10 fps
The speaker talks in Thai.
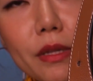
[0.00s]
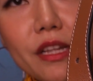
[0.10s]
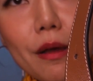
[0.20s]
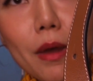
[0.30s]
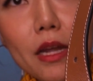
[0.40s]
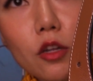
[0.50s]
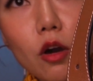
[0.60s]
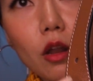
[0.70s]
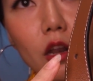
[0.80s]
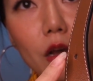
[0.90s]
มันสามารถถ
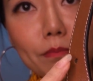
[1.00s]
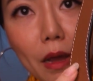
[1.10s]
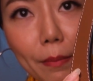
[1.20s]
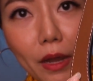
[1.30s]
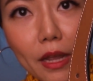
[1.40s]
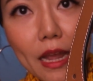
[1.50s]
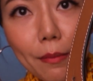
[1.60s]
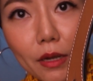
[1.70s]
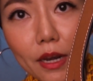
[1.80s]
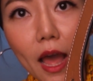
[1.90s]
อดแล้วก็ปรับขยั
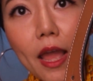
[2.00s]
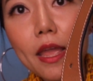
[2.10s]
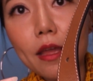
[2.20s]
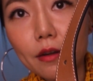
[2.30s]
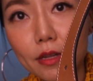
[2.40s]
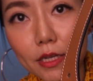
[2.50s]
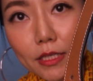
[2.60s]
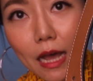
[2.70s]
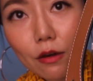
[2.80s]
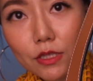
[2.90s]
บก็ได้ หรือ
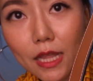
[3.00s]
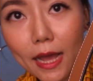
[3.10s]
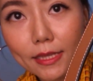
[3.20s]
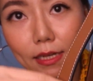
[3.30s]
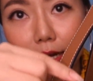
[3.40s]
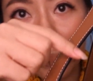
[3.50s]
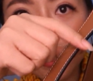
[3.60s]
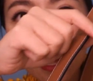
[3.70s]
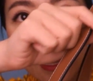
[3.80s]
จะเอาสายจากข้างห